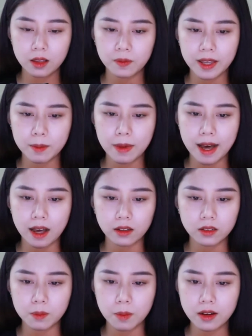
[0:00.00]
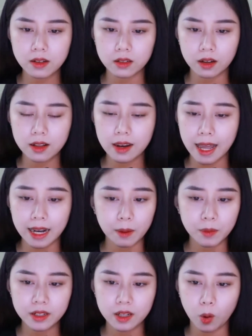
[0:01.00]
Vậy mà người mở cửa lại là
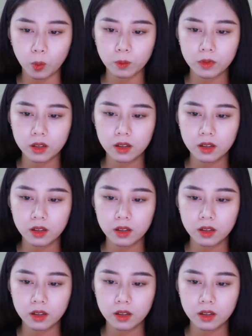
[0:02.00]
Minh Ngọc.